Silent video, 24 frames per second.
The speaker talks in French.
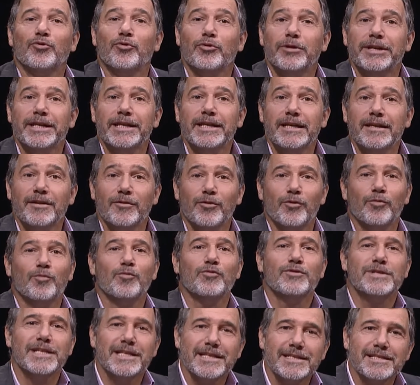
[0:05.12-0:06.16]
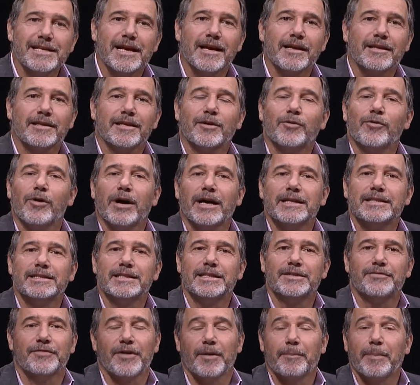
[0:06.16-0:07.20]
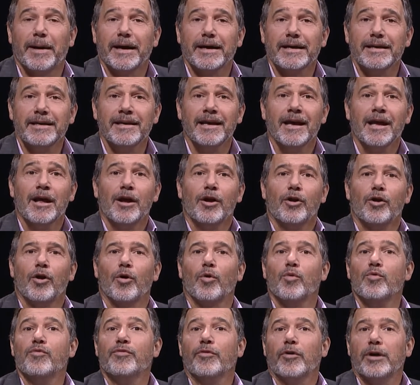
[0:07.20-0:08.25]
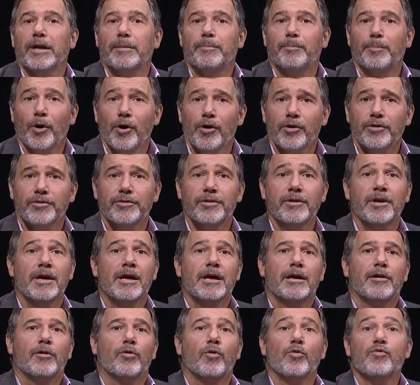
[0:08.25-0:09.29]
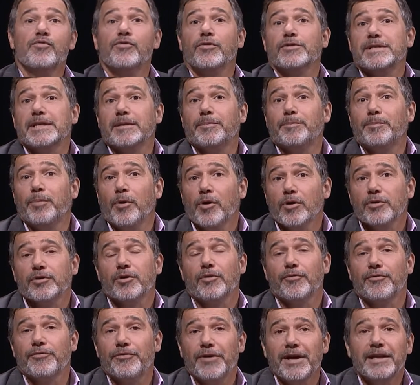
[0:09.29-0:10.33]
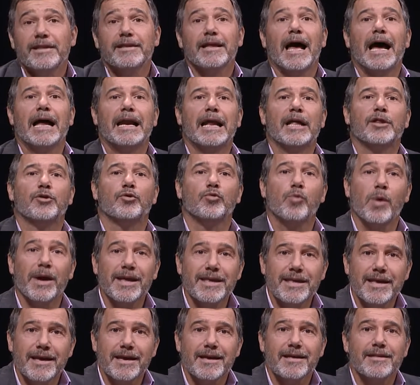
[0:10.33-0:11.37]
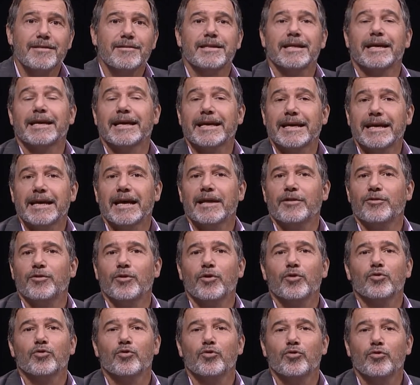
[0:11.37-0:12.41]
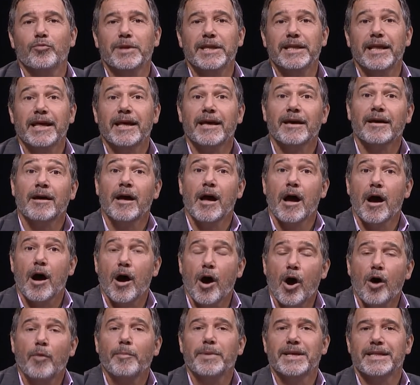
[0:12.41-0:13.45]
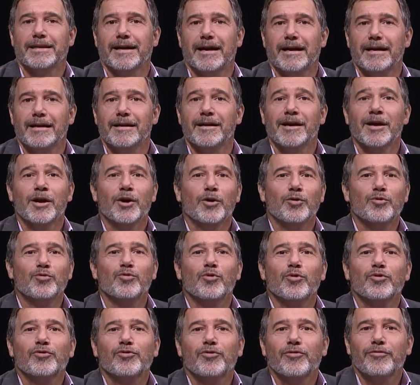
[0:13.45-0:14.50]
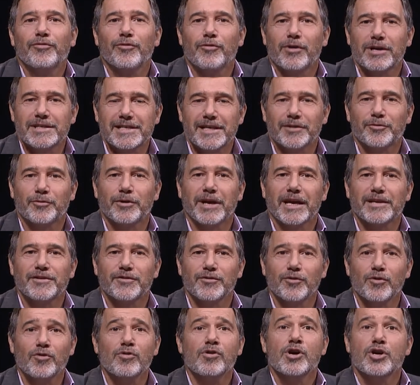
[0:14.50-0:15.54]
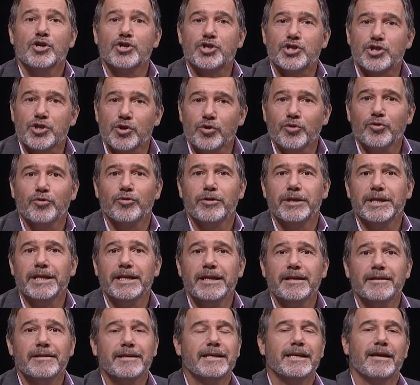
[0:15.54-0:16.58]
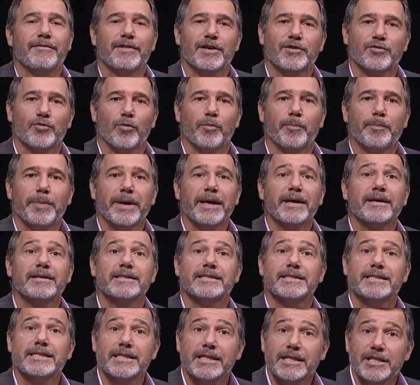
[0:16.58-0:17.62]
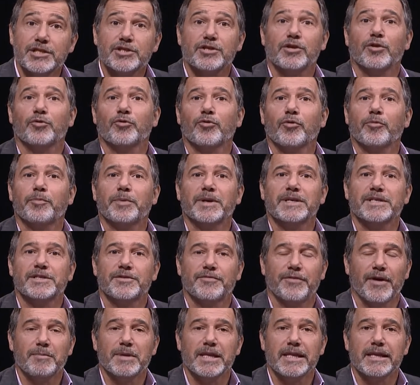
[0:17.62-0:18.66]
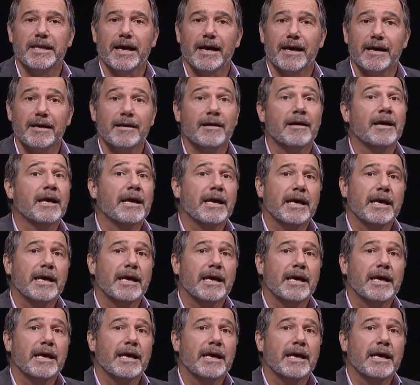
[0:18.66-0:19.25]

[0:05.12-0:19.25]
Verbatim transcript: de Lille, le Musée des Arts Décoratifs à Paris leur ouvre les portes, ouvre ses portes en fait à la doyenne des créateurs de luminaires en métal. Nous recevons à cette occasion Jean de Lille qui avec son père dirige l'entreprise familiale